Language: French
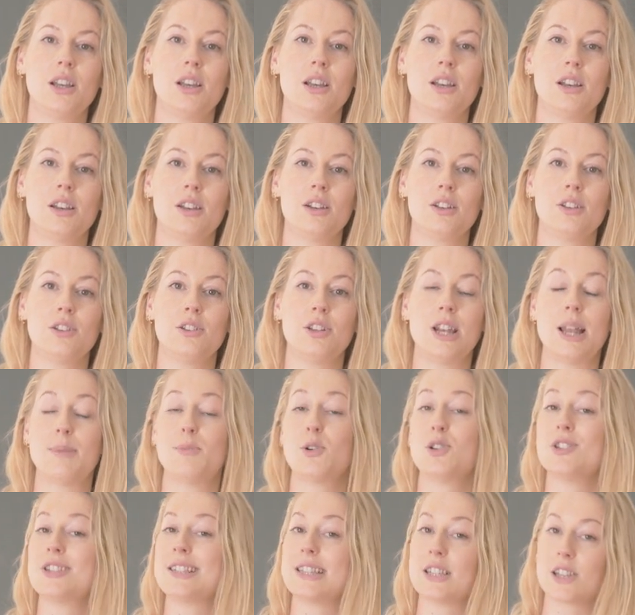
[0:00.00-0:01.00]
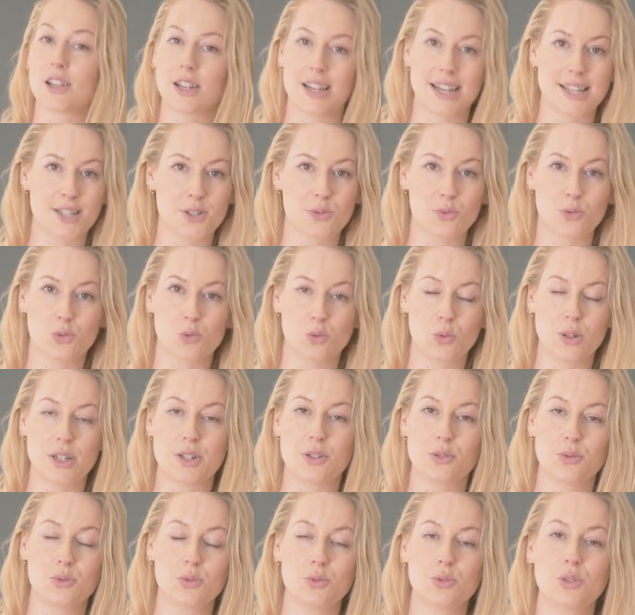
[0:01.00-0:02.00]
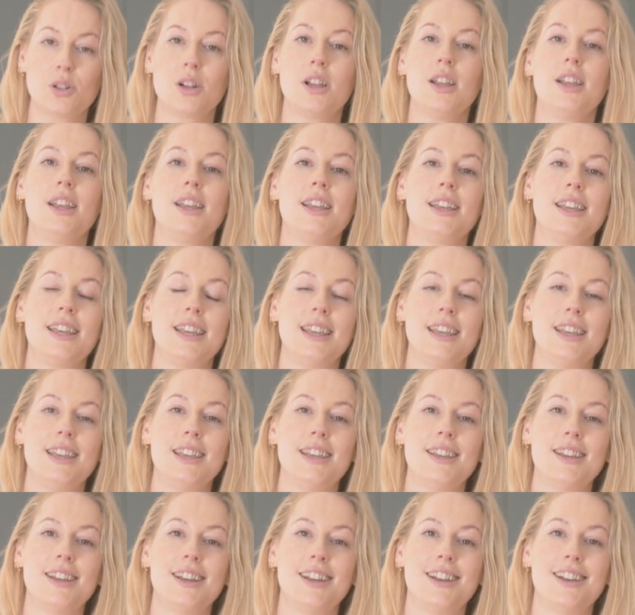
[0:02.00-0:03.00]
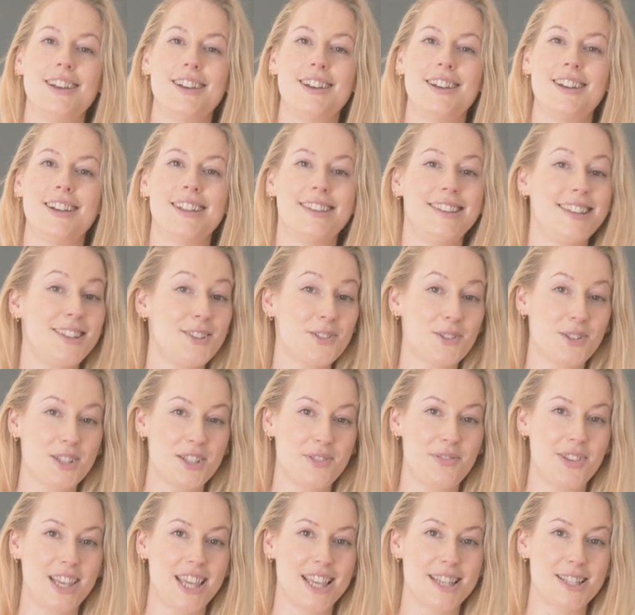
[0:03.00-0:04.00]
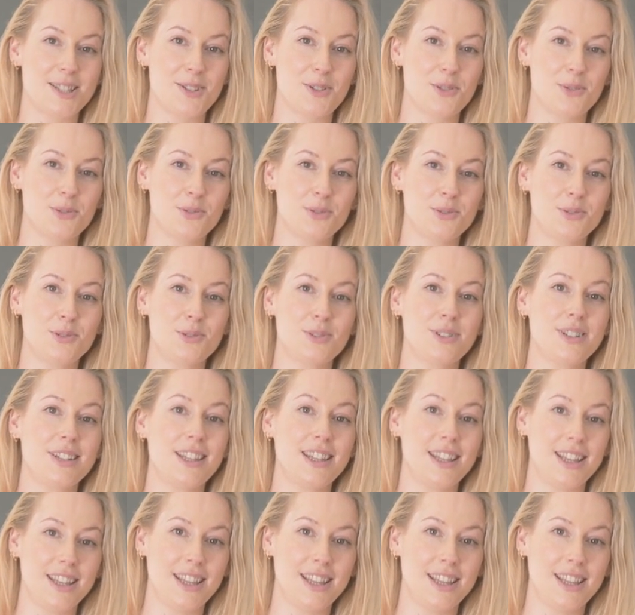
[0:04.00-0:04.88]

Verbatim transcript: euh, de la bonne circulation tous les jours et euh, la détoxification.